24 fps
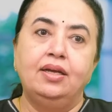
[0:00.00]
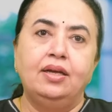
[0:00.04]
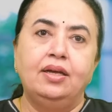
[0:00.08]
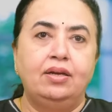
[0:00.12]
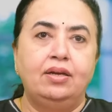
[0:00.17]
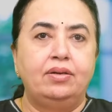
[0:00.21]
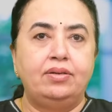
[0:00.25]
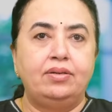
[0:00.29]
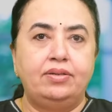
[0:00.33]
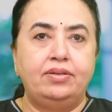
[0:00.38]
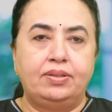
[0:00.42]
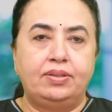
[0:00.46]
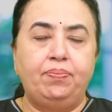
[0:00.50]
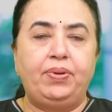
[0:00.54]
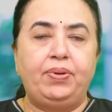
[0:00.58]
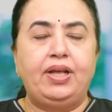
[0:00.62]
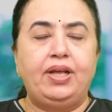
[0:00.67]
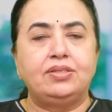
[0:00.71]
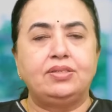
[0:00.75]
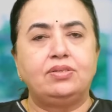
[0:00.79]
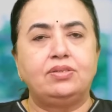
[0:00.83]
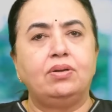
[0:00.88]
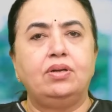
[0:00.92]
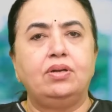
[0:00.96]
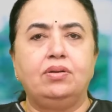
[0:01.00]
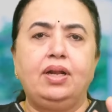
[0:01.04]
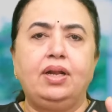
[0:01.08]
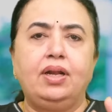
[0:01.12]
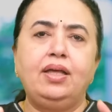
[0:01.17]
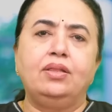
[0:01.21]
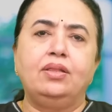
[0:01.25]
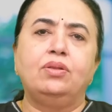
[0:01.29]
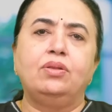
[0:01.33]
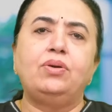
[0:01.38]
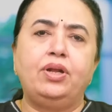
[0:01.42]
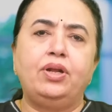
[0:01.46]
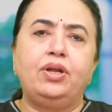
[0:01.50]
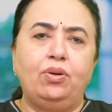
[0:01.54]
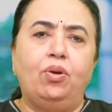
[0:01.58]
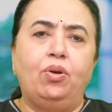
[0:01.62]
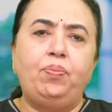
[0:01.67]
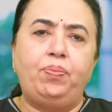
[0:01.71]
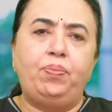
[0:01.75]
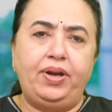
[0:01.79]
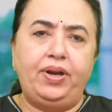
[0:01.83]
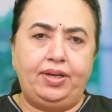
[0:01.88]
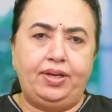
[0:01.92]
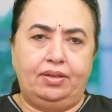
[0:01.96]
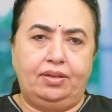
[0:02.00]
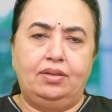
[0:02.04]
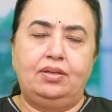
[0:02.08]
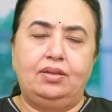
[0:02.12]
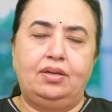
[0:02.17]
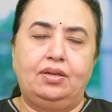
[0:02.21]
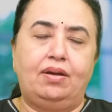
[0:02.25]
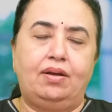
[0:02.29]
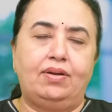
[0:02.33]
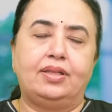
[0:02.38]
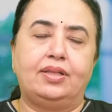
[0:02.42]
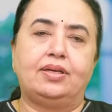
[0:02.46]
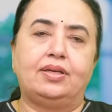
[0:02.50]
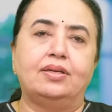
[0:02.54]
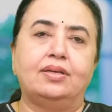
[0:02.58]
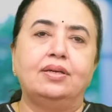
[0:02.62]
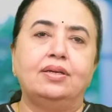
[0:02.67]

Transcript: சிம்பிளாக சொல்லணும்னா இதோடைய ஓப்பனிங் அவ்வளோதான்